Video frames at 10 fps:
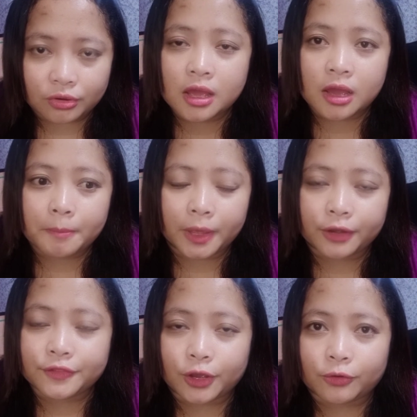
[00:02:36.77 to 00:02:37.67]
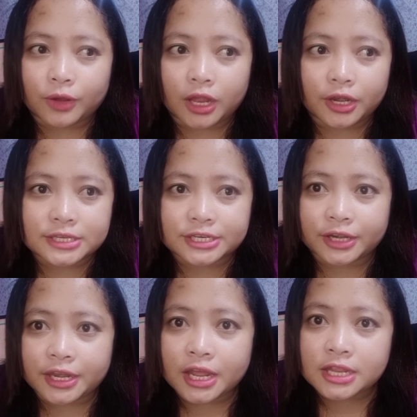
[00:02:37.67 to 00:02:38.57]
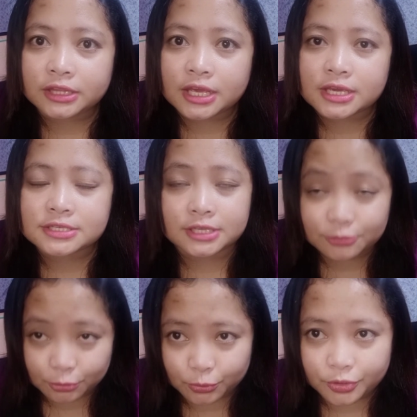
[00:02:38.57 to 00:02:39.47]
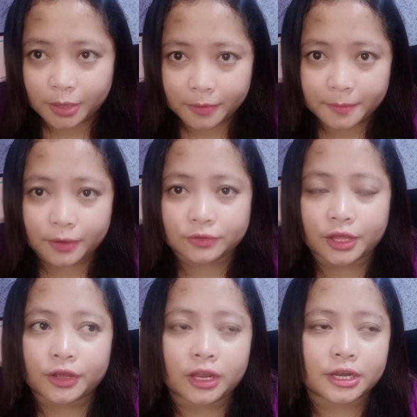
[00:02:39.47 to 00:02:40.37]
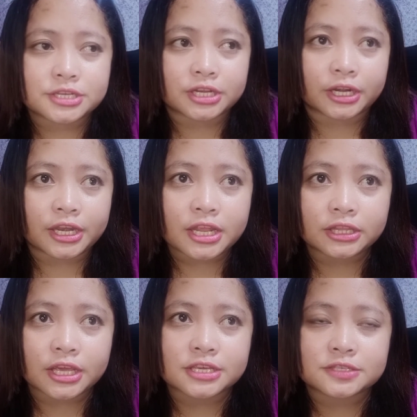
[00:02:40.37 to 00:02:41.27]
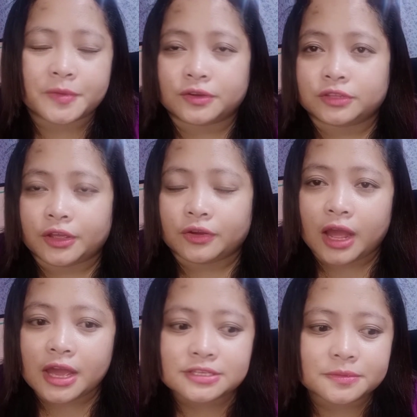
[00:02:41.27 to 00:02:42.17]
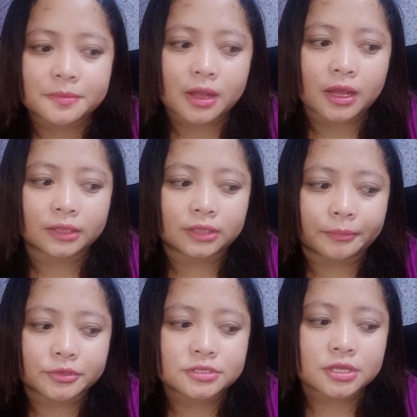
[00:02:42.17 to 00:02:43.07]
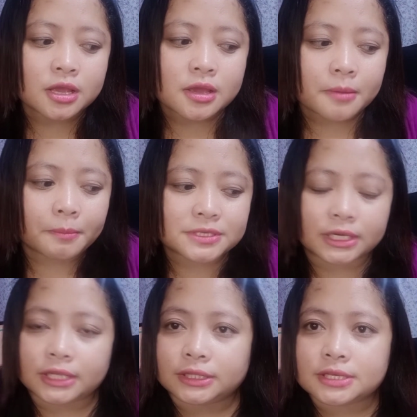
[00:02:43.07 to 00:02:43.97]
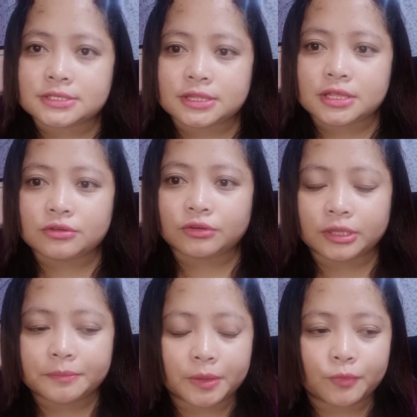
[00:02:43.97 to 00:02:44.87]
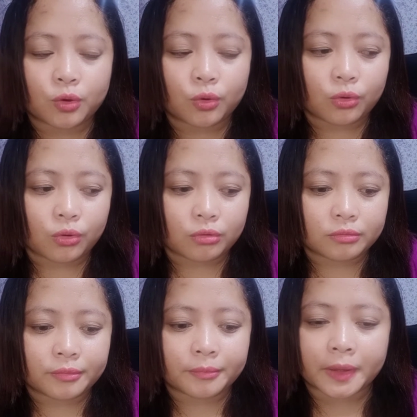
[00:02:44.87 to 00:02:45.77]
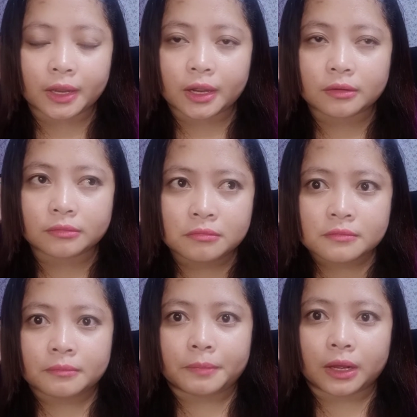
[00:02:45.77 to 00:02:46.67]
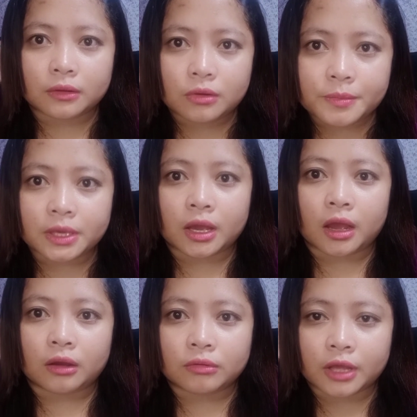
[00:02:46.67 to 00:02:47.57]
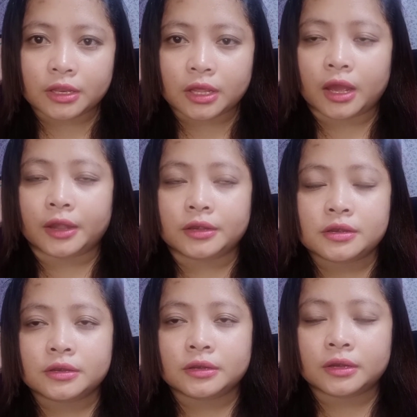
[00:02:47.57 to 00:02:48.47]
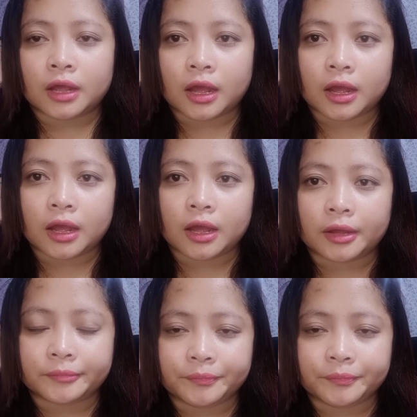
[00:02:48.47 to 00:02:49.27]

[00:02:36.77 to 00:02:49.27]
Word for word: Meron daw akong allergic rhinitis. Yes, totoo naman. Meron tayong allergic rhinitis. Meron tayong asthma. Tapos, masakit kasi din yung dibdib ko. Parang, pag huminga ako ganyan, um,